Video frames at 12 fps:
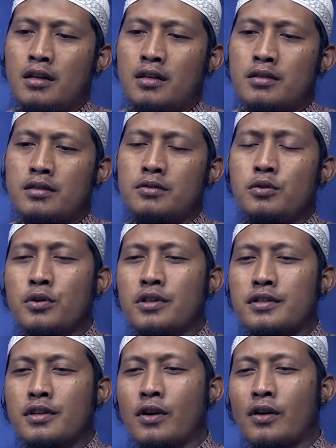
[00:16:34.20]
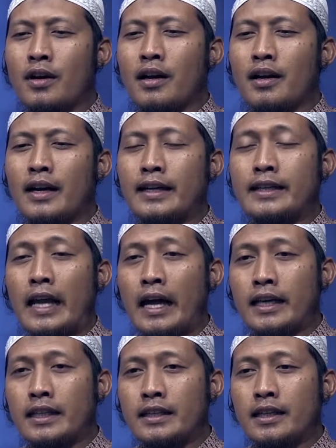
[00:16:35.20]
Sungguh seorang
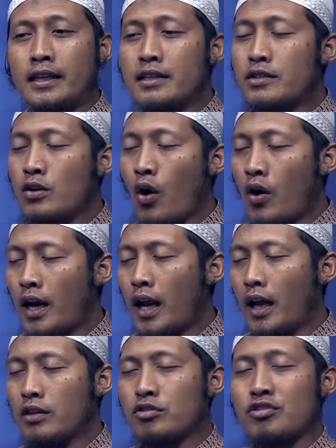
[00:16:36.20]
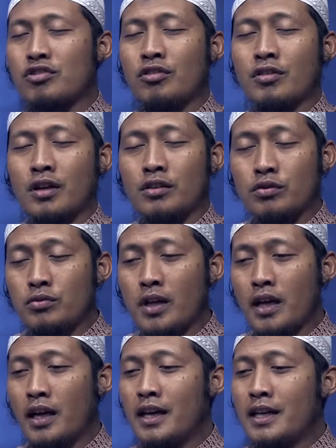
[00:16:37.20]
laki-laki yakni seorang atau seorang
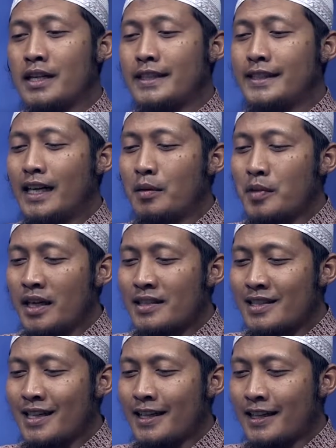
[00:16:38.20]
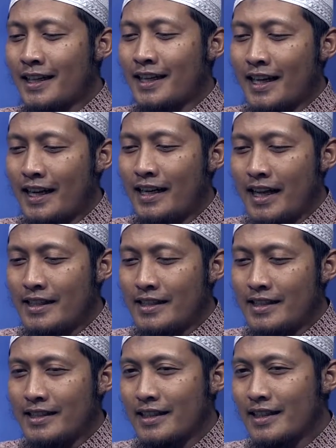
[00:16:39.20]
tua yang mengajarkan
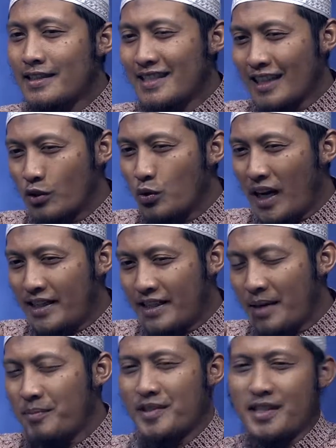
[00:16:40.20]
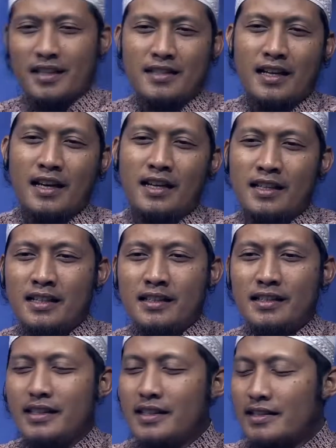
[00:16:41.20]
anaknya dengan satu adab saja.
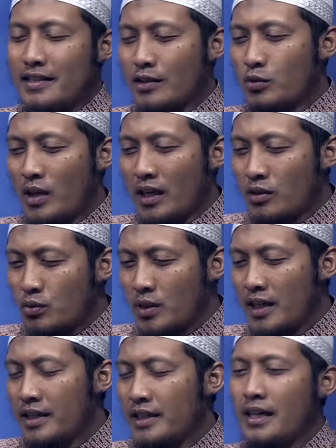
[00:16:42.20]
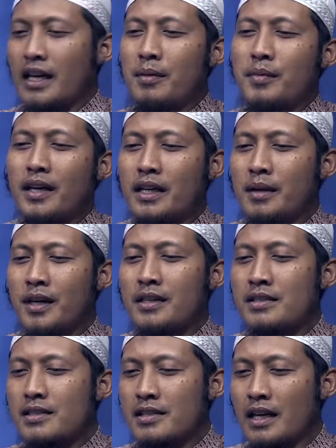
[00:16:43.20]
Ini satu aturan dalam agama
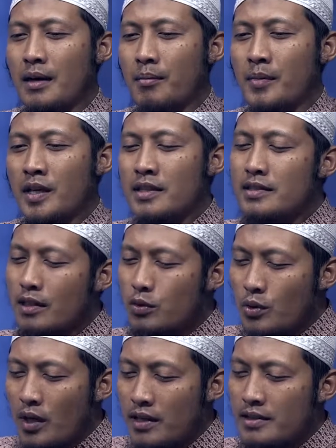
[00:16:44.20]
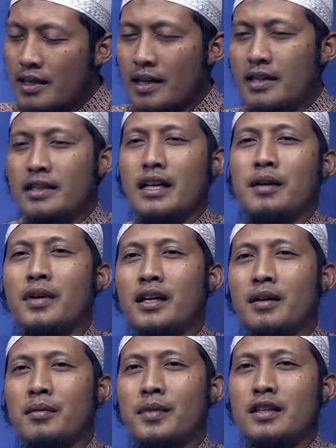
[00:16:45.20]
Islam, satu ajaran dalam
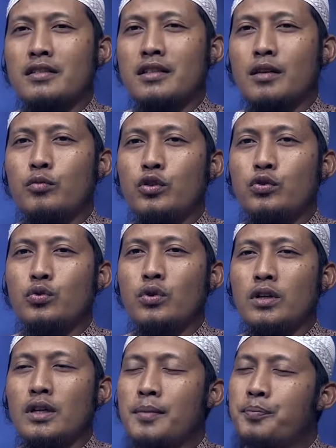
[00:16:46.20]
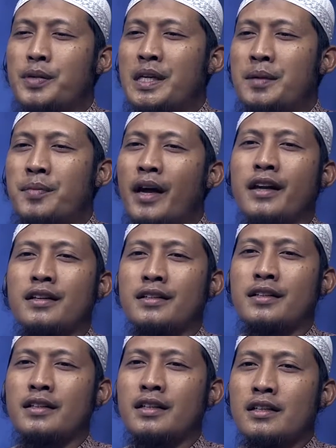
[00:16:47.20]
agama Islam itu lebih baik
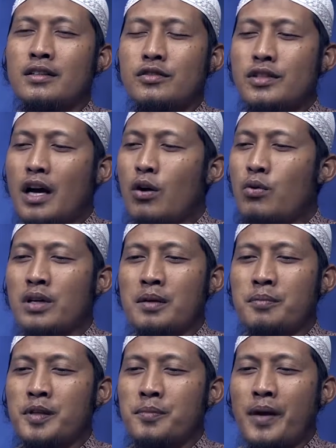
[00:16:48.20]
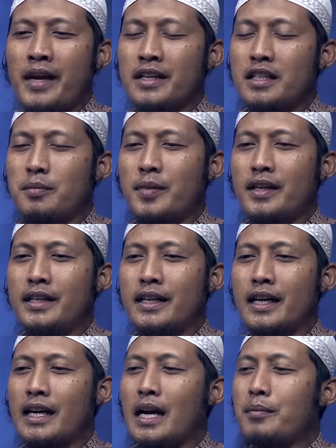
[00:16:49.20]
jauh lebih baik
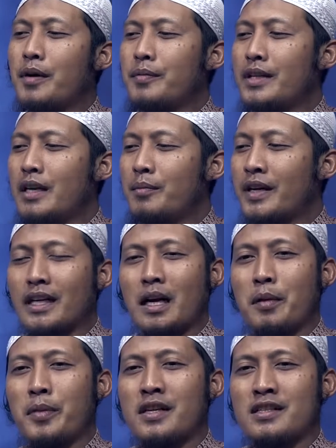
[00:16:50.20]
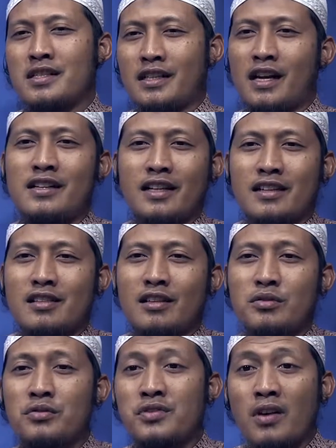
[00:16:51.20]
dibandingkan apabila mereka bersedekah dengan
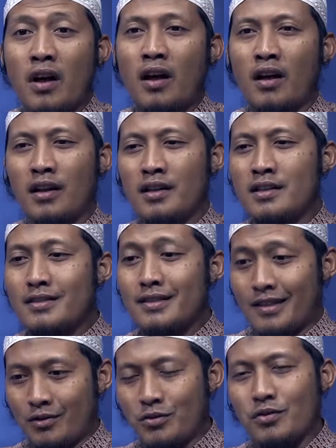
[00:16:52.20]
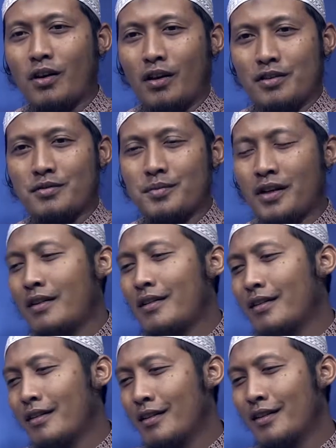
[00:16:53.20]
satu sok. Satu sok,
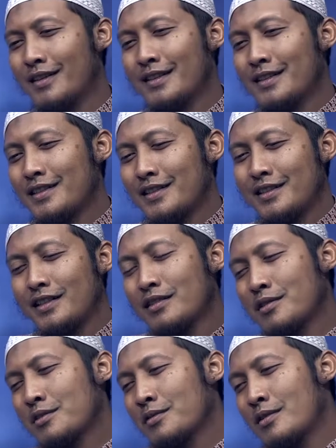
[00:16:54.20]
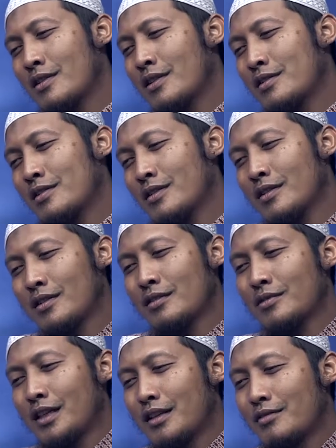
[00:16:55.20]
subhanallah. Di sini Rasulullah
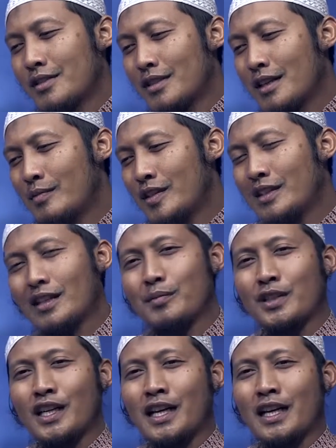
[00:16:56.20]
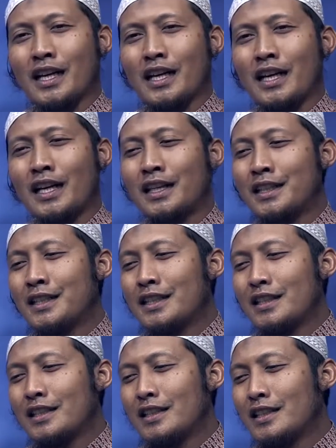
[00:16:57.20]
Shallallahu Alaihi Wasallam tidak menerangkan
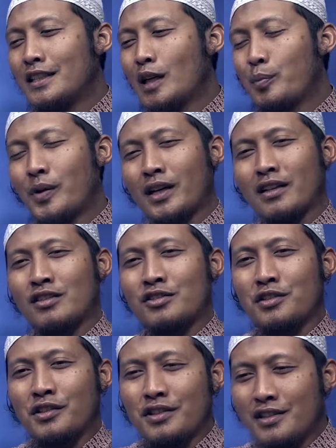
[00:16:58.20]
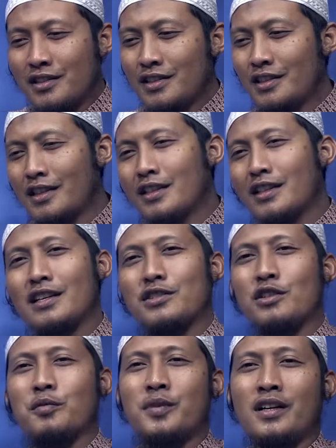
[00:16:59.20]
uh, apakah sok di sini adalah
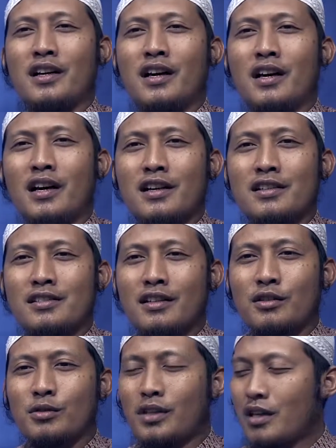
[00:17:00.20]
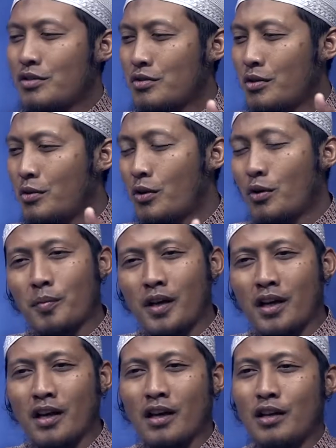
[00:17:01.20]
sok beras ataukah sok
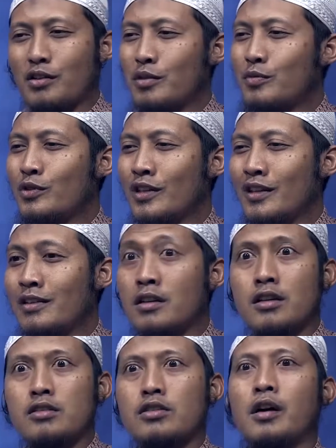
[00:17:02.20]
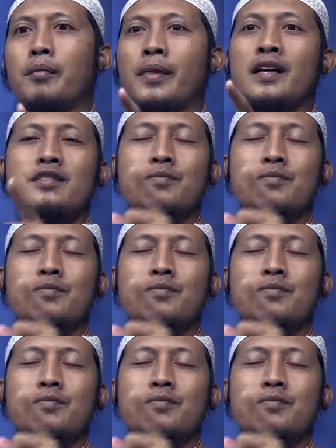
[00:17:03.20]
kurma atau mungkin sok emas